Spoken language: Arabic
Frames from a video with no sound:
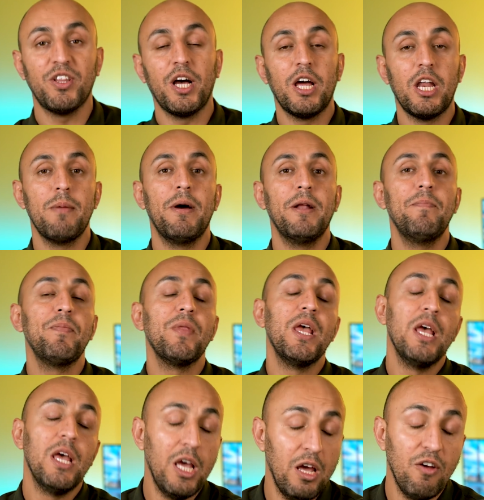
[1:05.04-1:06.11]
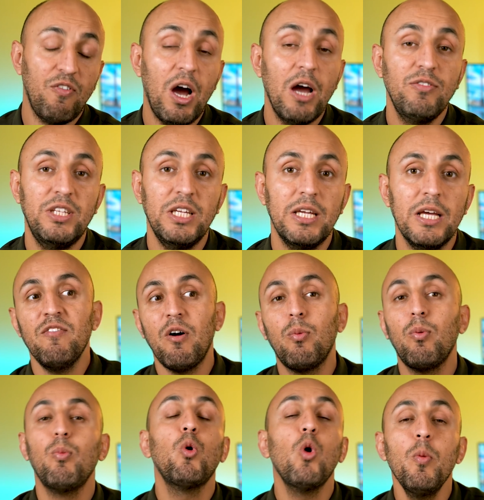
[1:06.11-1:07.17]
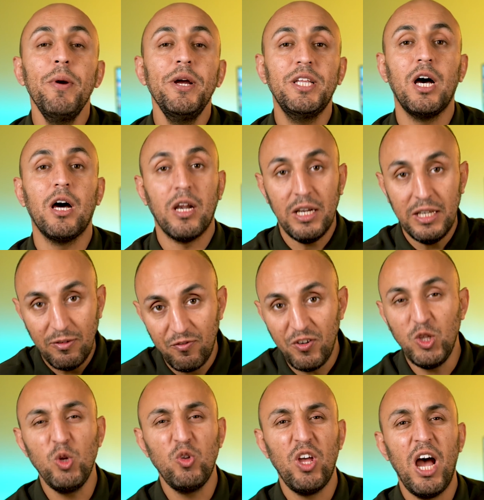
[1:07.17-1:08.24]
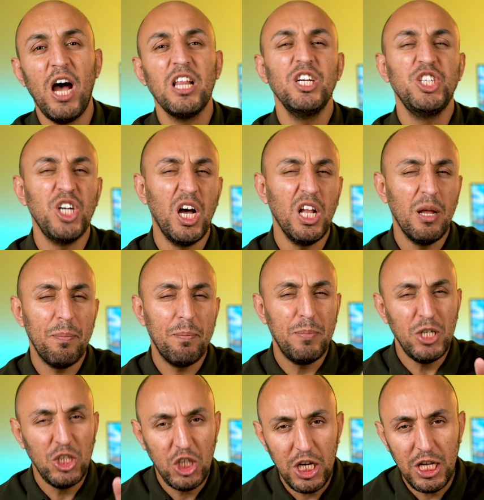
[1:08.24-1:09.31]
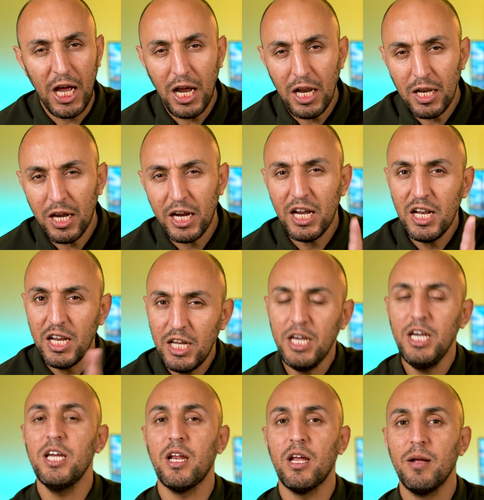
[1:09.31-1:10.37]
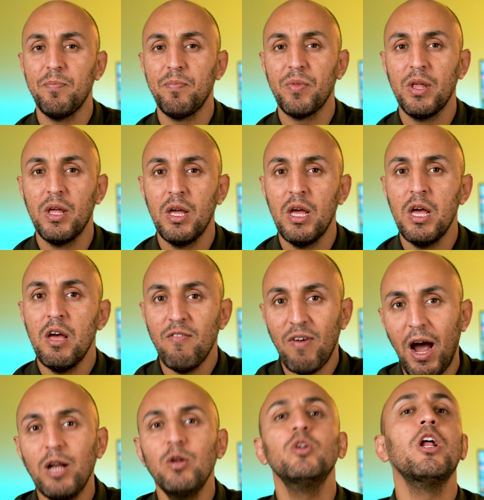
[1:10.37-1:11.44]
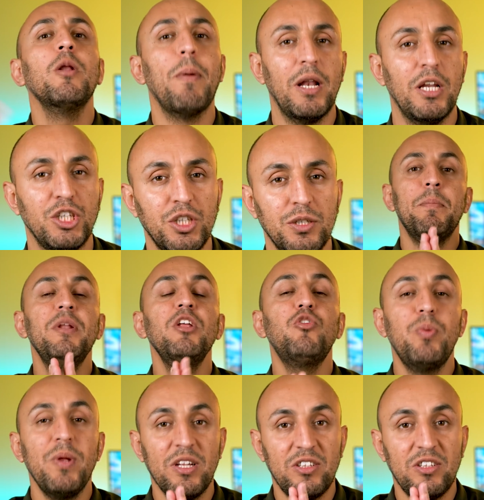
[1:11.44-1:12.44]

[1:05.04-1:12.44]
تقريبا 5 آه، تي فبكون محتار فيديو زي هذا ان شاء الله بشيل عنك الحيره فخلونا نبلش بالنسبة